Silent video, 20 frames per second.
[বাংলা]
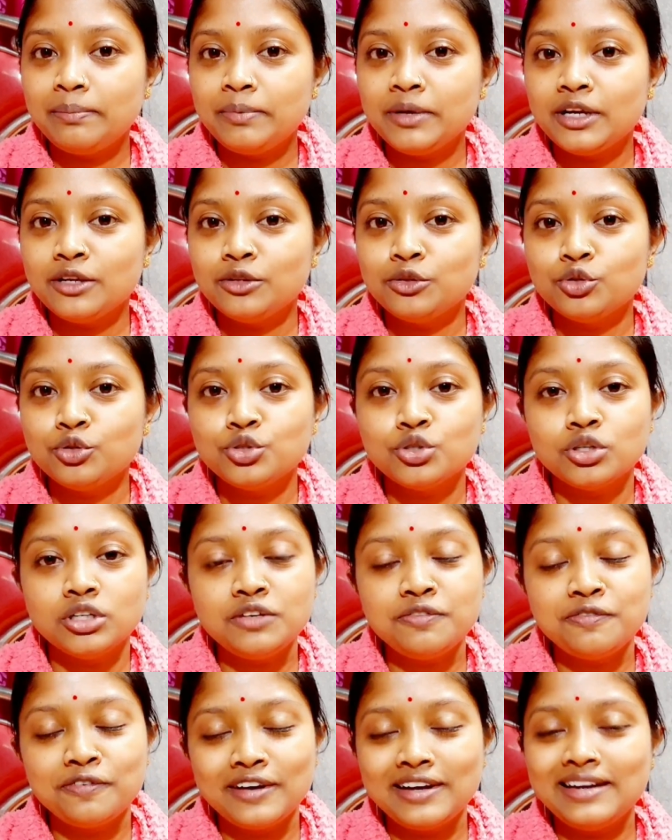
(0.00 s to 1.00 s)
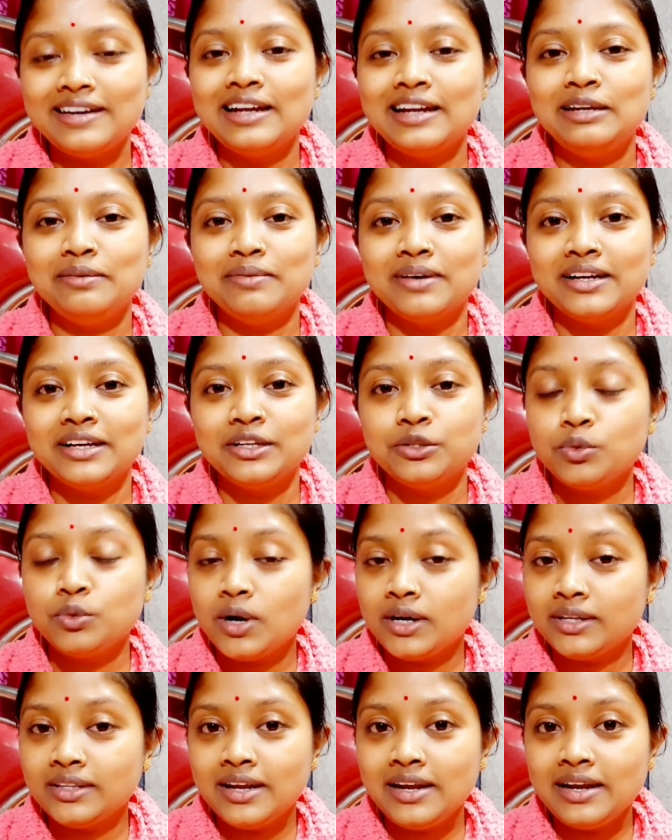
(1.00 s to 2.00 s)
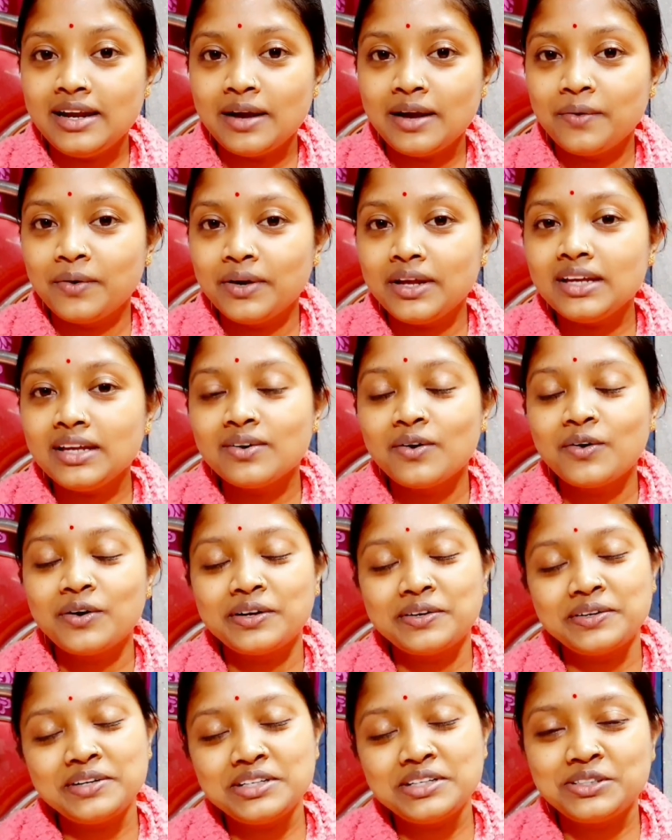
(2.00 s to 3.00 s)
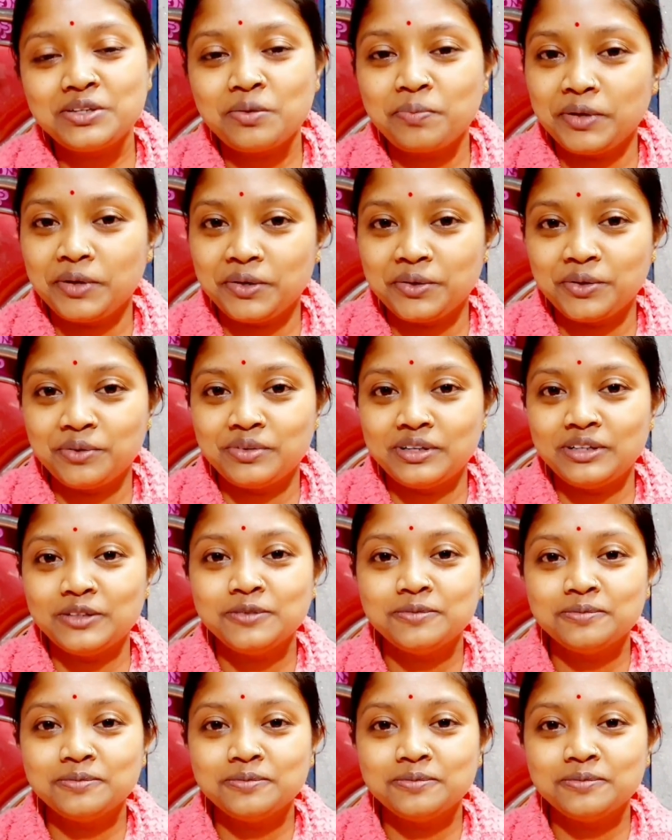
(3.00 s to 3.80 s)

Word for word: অ্যাপে কিন্তু চলে ফ্রি ডেলিভারি তো আর দেরি না করে অনেক অনেক শপিং করে ফেলো